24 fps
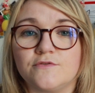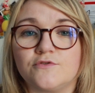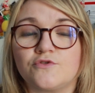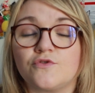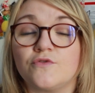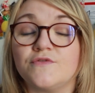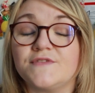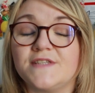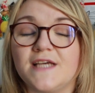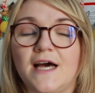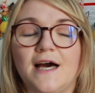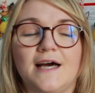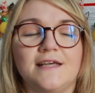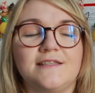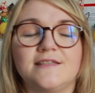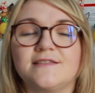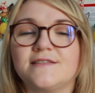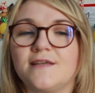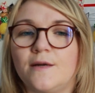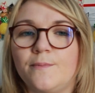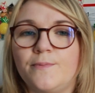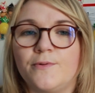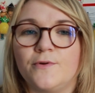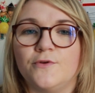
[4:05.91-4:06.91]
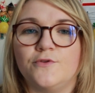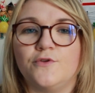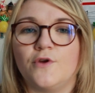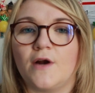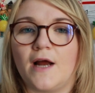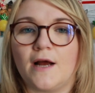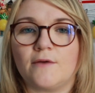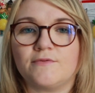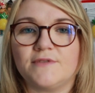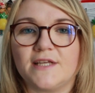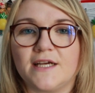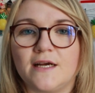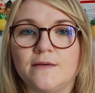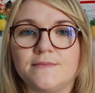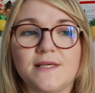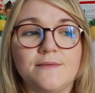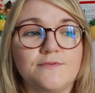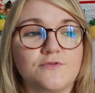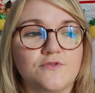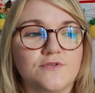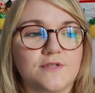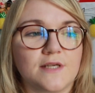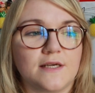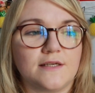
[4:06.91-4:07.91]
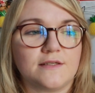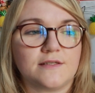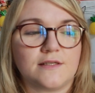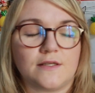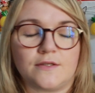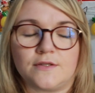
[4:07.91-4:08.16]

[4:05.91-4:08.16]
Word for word: Je trouve ça assez simple de le raconter comme ça, parce que ça,